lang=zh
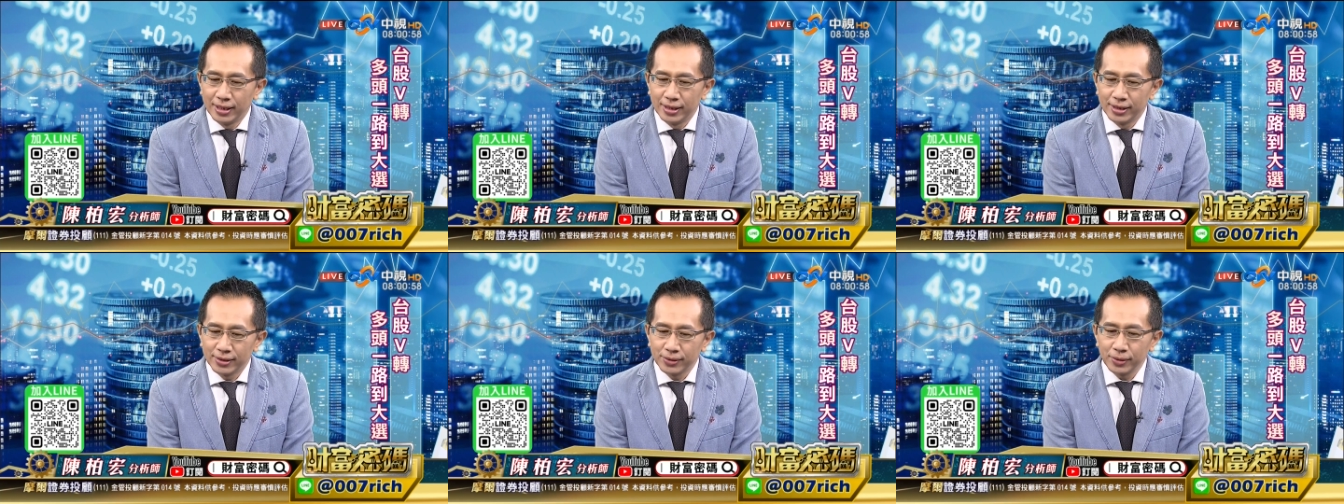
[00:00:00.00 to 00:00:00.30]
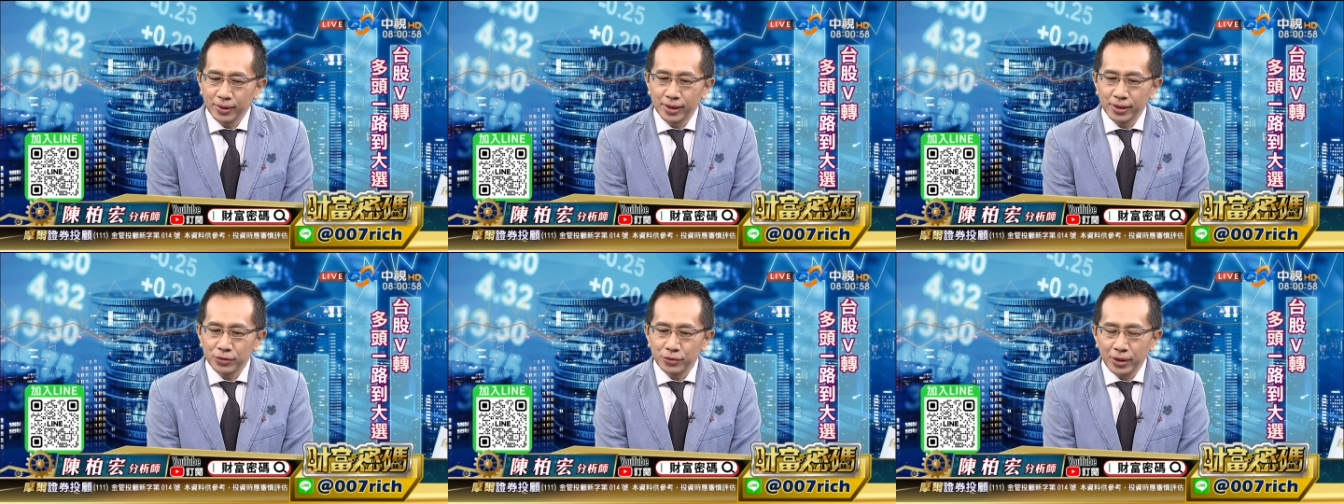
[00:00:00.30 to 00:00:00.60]

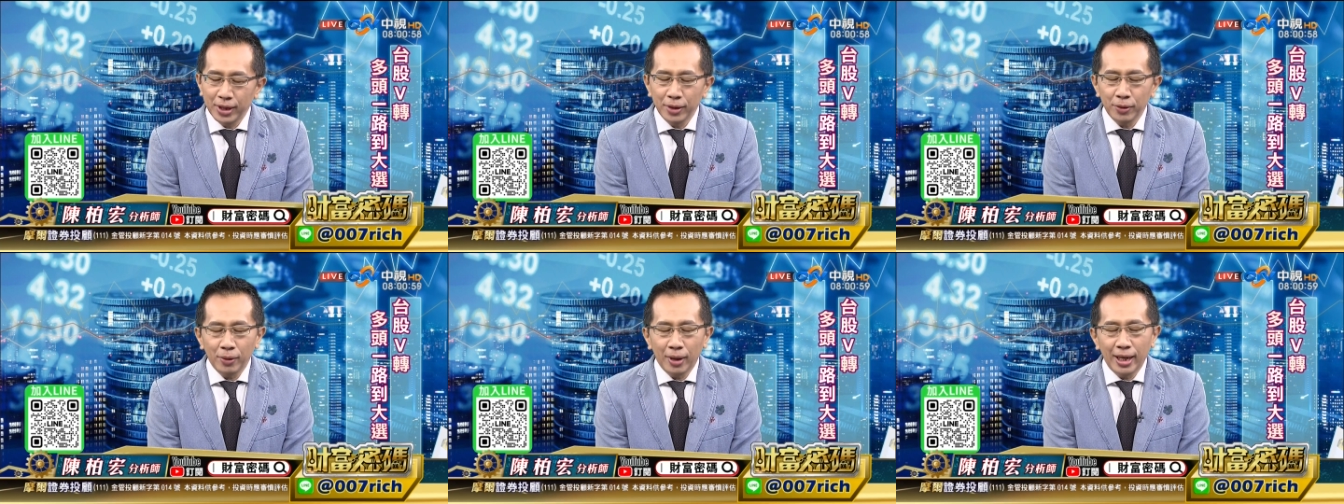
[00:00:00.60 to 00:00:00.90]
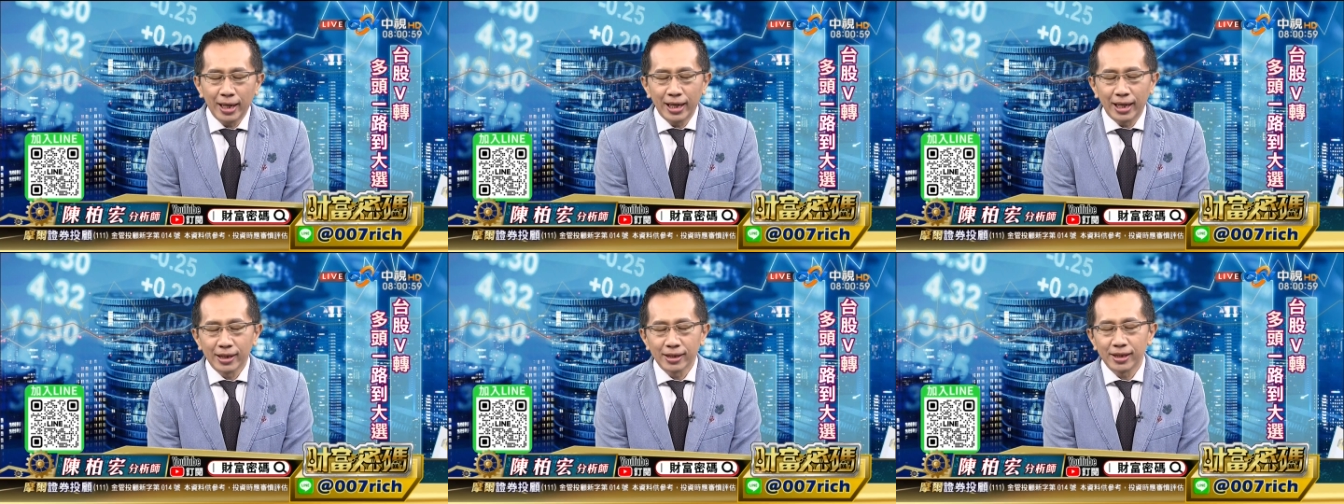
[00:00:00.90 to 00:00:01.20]
所以虽然
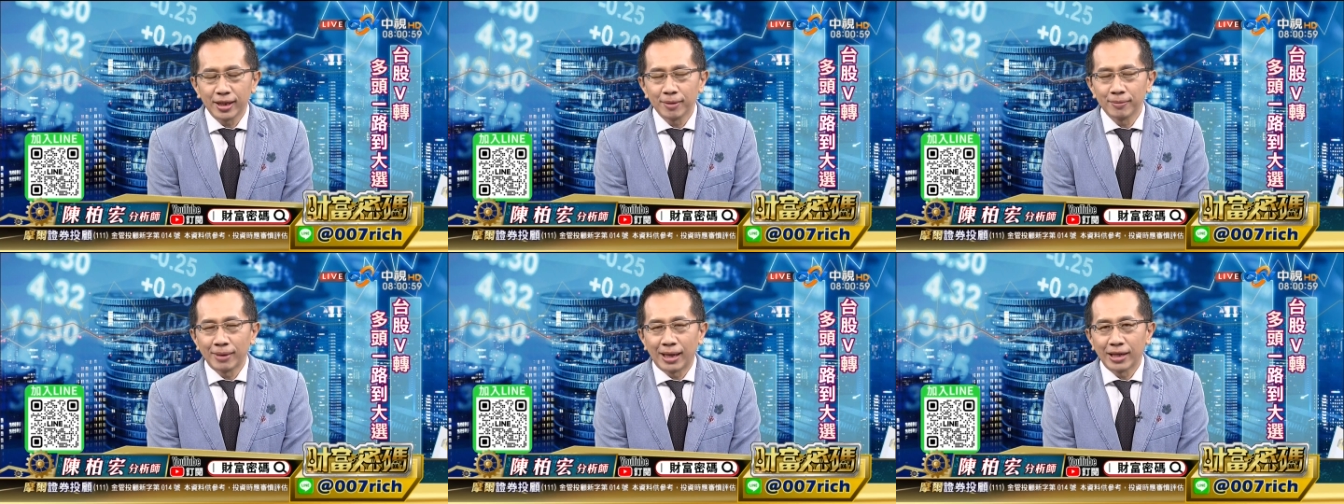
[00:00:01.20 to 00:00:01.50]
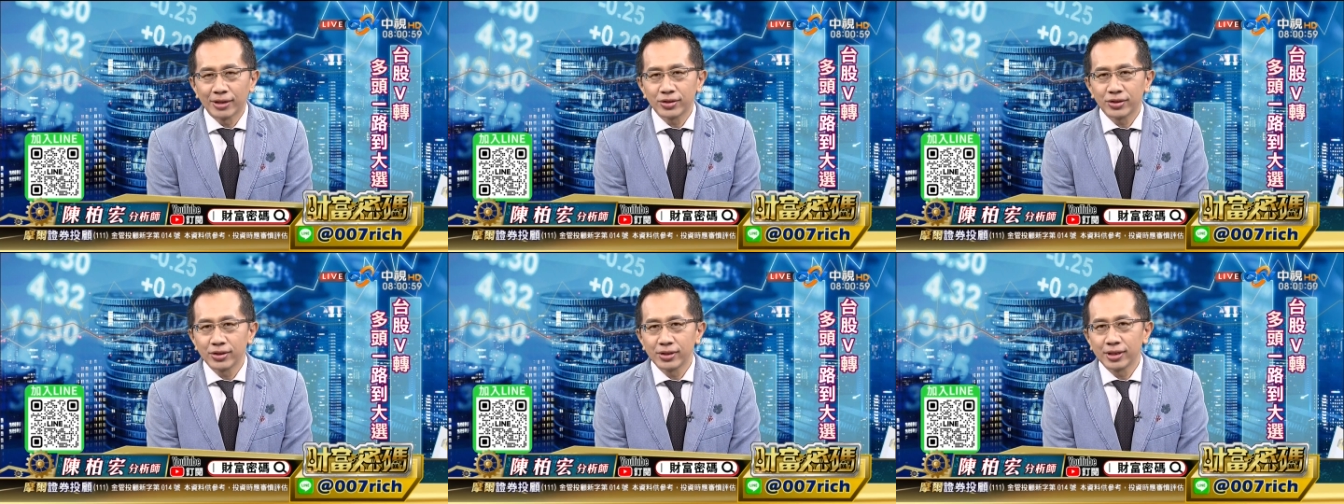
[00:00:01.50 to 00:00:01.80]
花两天把
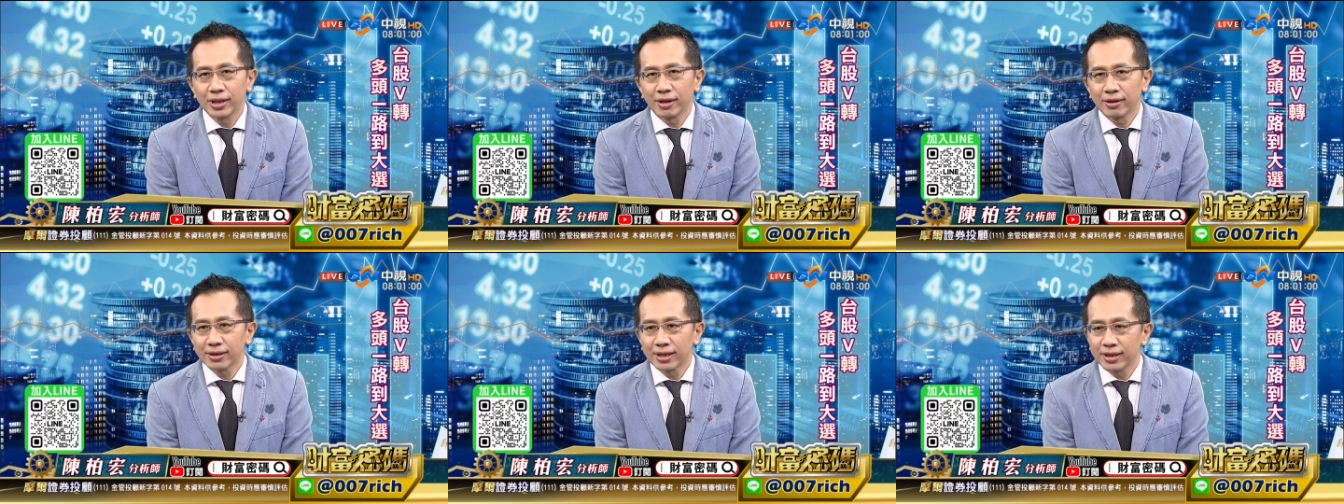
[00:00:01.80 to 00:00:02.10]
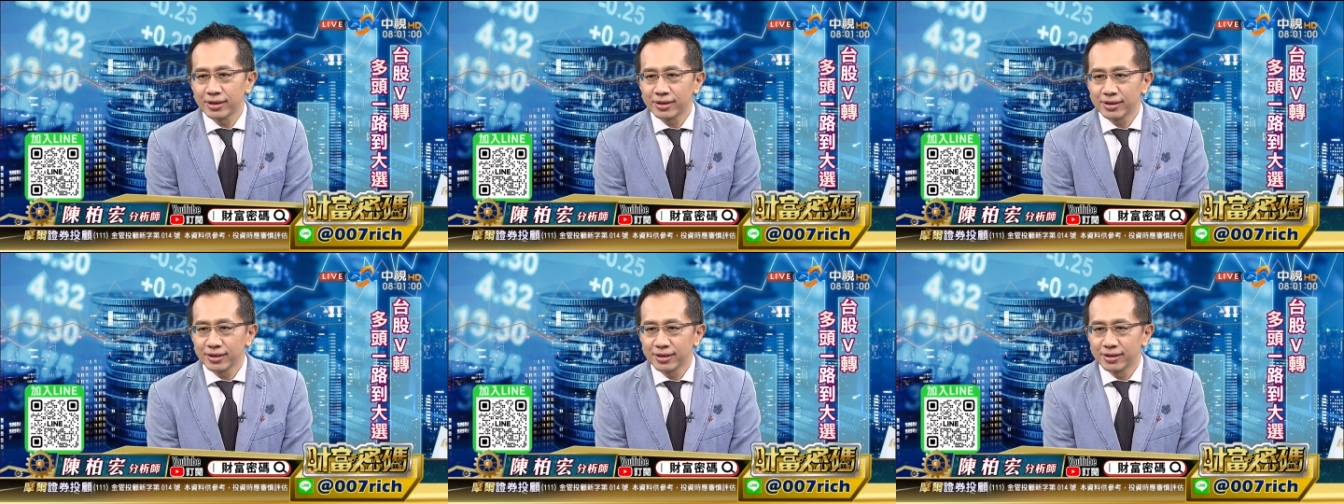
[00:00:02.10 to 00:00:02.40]
它吃掉，
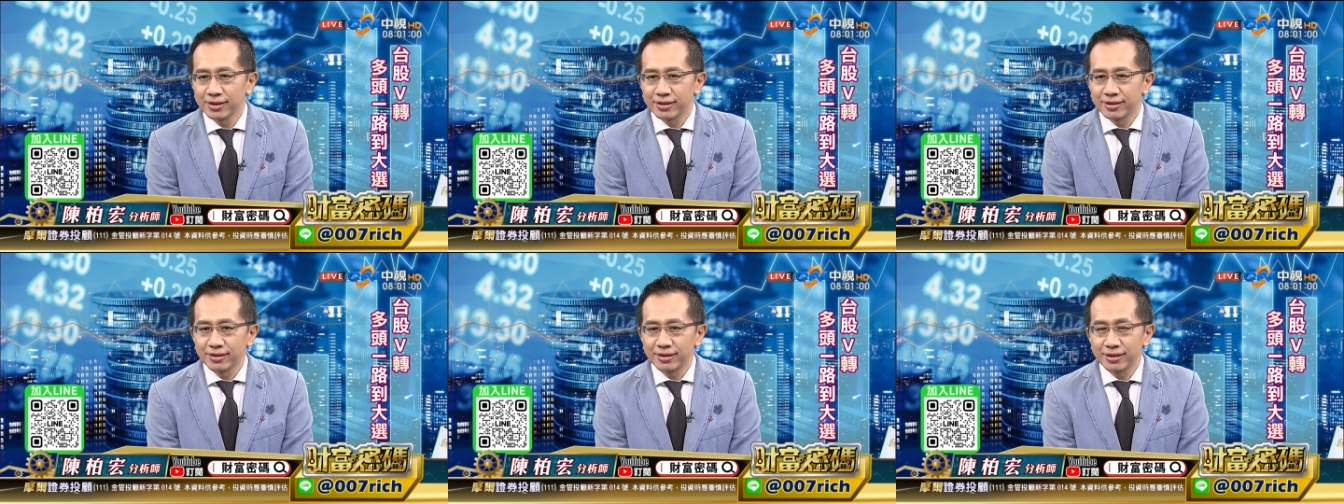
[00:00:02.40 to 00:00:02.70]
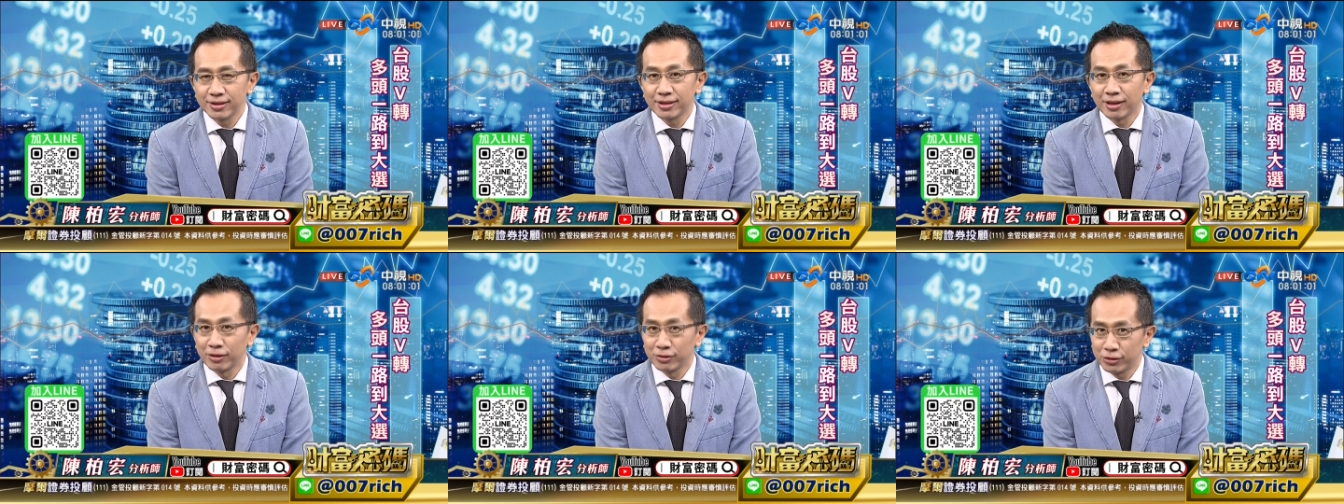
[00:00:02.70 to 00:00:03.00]
但是
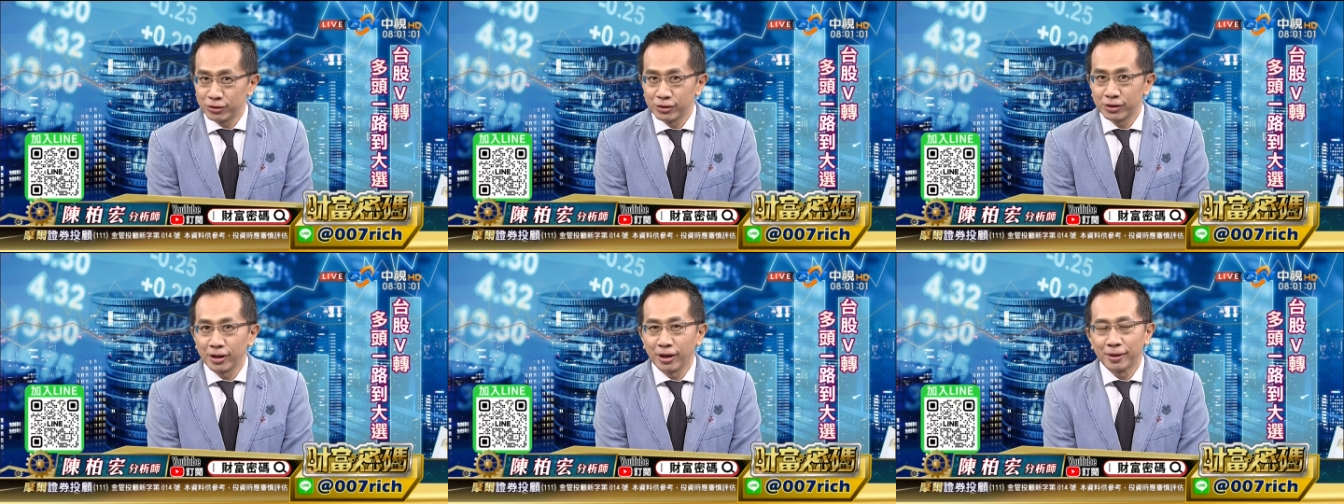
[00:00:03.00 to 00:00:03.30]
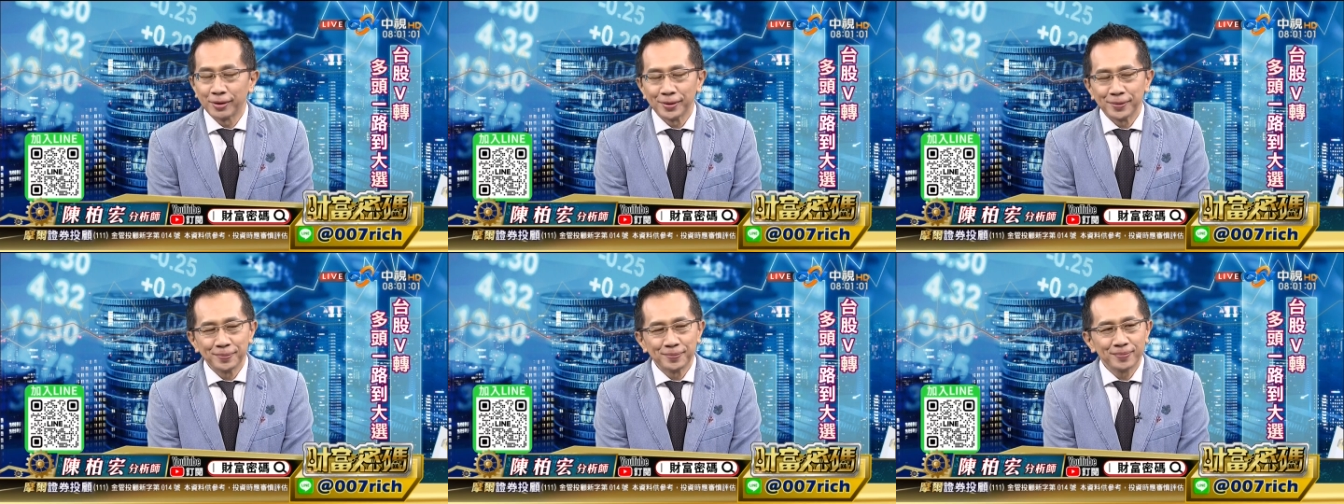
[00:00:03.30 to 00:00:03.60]
至少吃
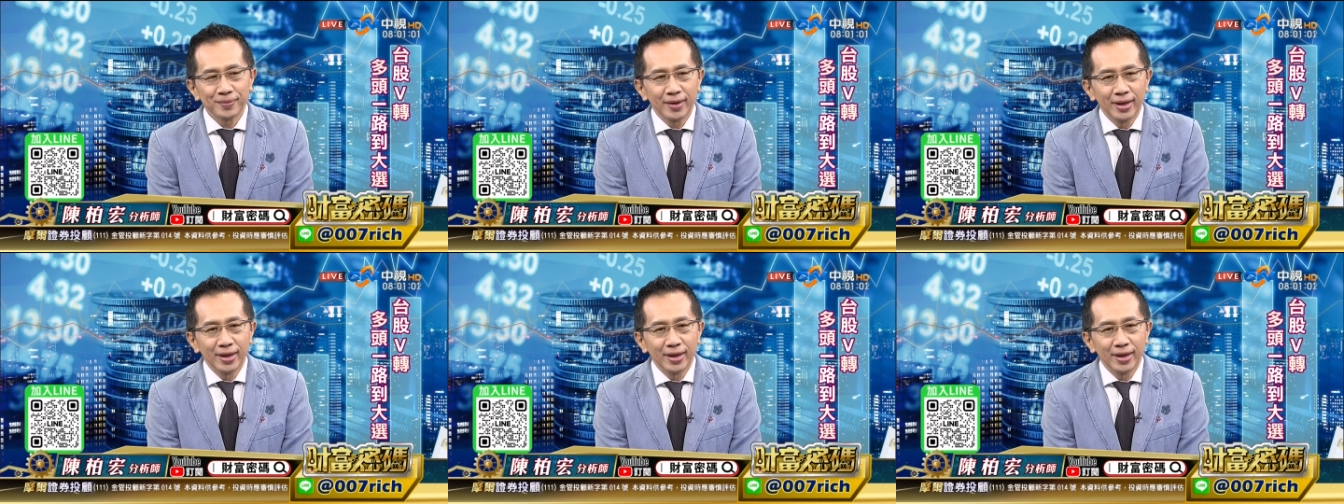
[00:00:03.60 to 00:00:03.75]
掉了。